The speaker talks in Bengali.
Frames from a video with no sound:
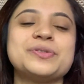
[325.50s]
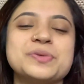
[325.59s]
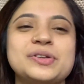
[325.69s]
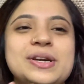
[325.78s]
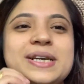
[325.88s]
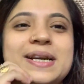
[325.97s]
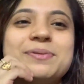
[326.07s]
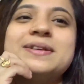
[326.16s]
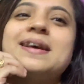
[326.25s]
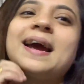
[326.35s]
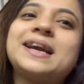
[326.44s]
মতো না এটা
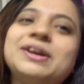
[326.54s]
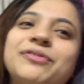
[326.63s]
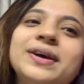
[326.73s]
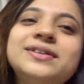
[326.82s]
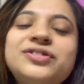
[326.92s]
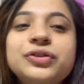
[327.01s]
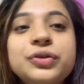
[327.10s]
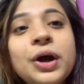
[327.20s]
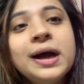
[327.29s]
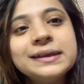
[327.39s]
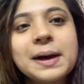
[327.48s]
আমার স্যাক্রিফাইস ছিল
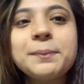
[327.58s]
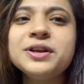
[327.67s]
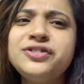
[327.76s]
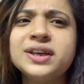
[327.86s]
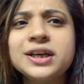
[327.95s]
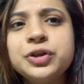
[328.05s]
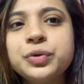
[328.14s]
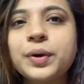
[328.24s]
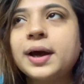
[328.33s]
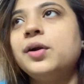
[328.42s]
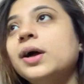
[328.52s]
তারপরে চিকেন
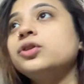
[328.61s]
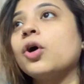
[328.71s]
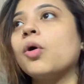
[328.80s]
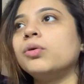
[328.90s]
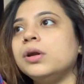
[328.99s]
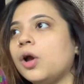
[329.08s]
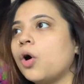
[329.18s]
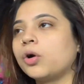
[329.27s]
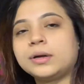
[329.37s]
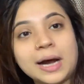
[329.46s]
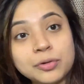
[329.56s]
ঢুকে গেল তখন
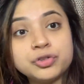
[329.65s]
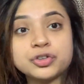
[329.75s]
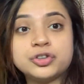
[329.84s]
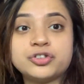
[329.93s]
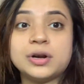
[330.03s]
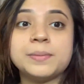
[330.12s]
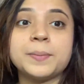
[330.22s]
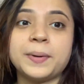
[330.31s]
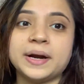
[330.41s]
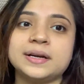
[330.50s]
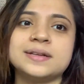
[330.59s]
লকডাউন চলছিল আমি
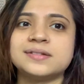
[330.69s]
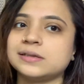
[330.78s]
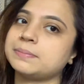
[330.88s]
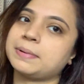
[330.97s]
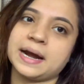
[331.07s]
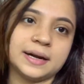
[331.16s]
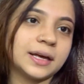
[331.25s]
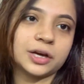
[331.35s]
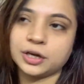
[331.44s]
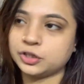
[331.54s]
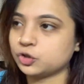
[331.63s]
প্রেগনেন্সিতে বাইরে
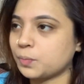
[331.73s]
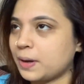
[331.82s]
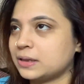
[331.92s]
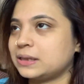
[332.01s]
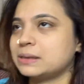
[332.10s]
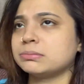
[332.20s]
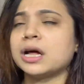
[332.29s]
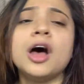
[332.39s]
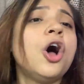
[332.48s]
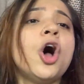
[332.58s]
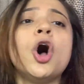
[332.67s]
গিয়ে খেতেও পারতাম না
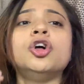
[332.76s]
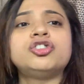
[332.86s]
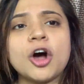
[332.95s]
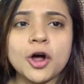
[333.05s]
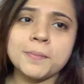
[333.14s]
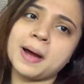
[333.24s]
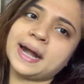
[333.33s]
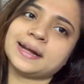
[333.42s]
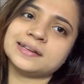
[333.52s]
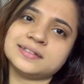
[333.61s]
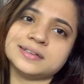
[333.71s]
যখন
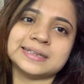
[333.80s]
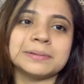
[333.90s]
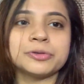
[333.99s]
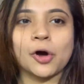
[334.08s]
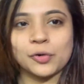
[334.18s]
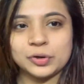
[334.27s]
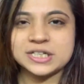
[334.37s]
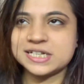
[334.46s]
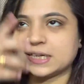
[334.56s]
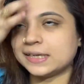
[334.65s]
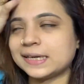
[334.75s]
মায়ের কাছে যেতাম তখনই
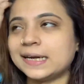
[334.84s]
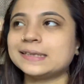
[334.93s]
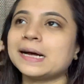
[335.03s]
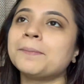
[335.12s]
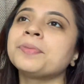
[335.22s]
চিকেন খেতাম